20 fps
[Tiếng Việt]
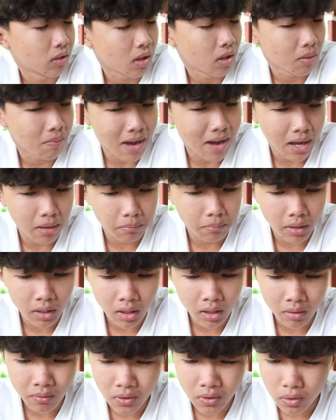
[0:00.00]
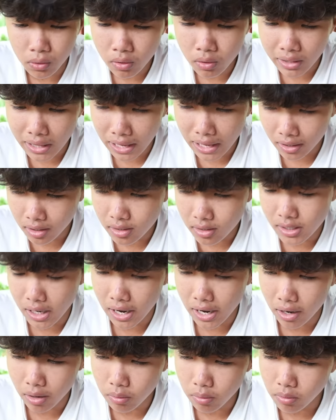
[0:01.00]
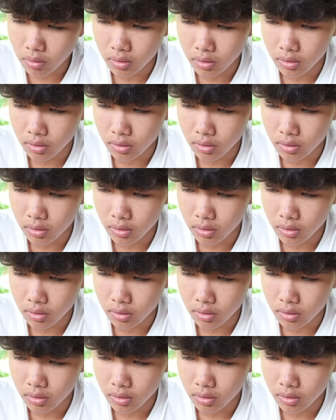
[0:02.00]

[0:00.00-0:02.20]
Thì ba mình lên phường uống trà chứ sao